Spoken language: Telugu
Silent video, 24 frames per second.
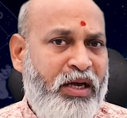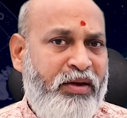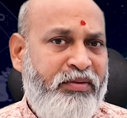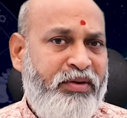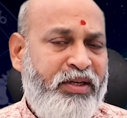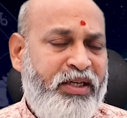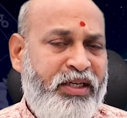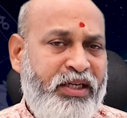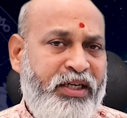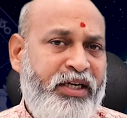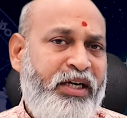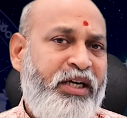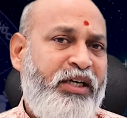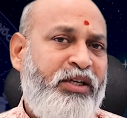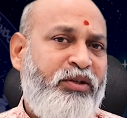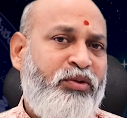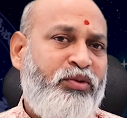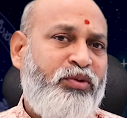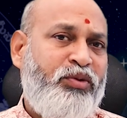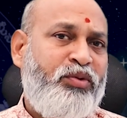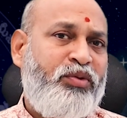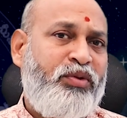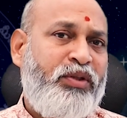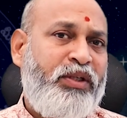అవి క్రియేట్
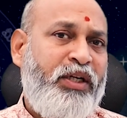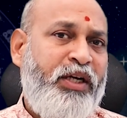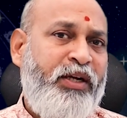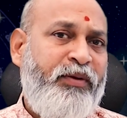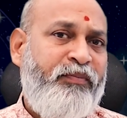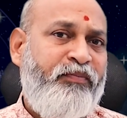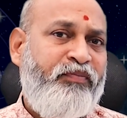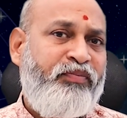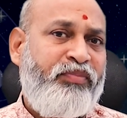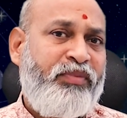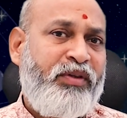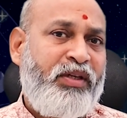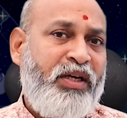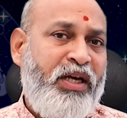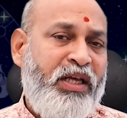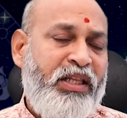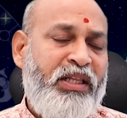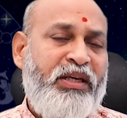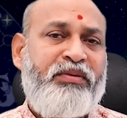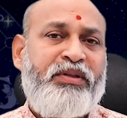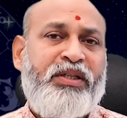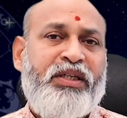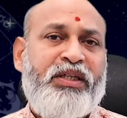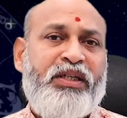అవుతూ ఉంటాయి
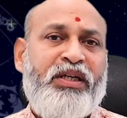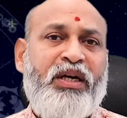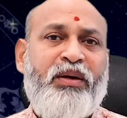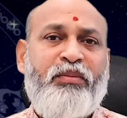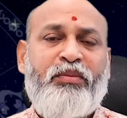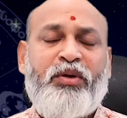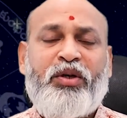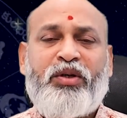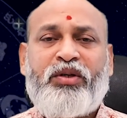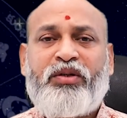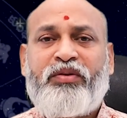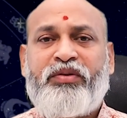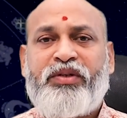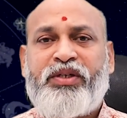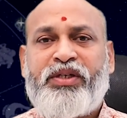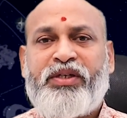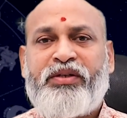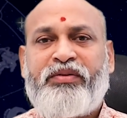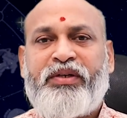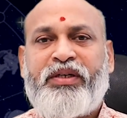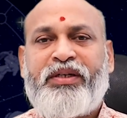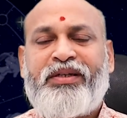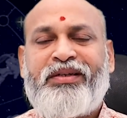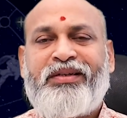అదేవిధంగా మరొక
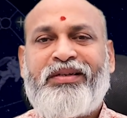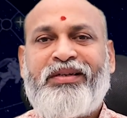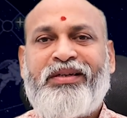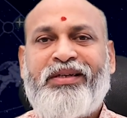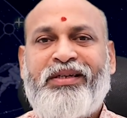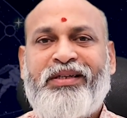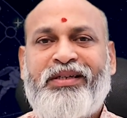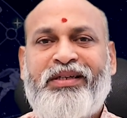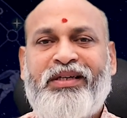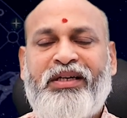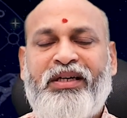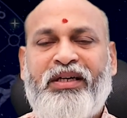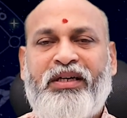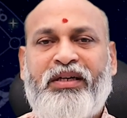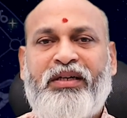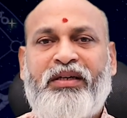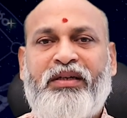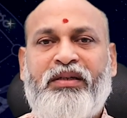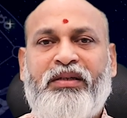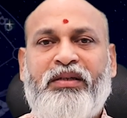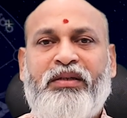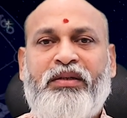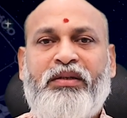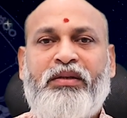విషయం ఏంటంటే ఇక్కడ
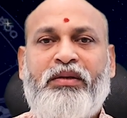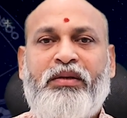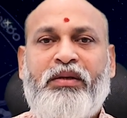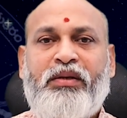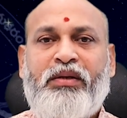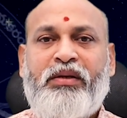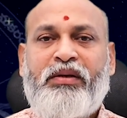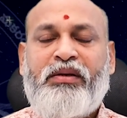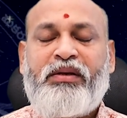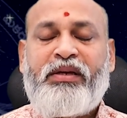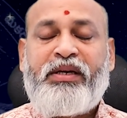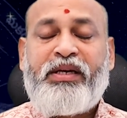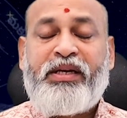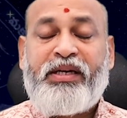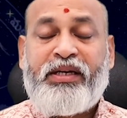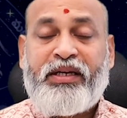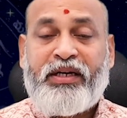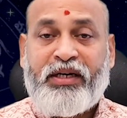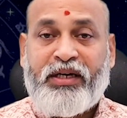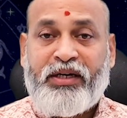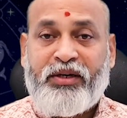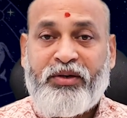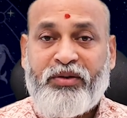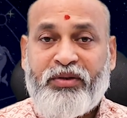ఈ
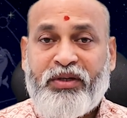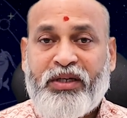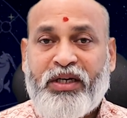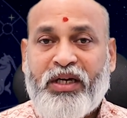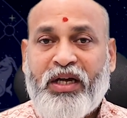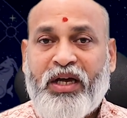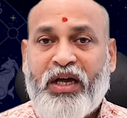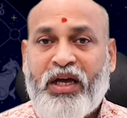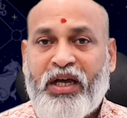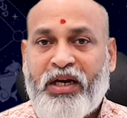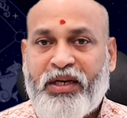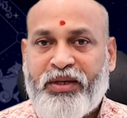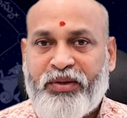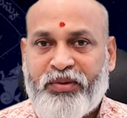రెండు గ్రహాల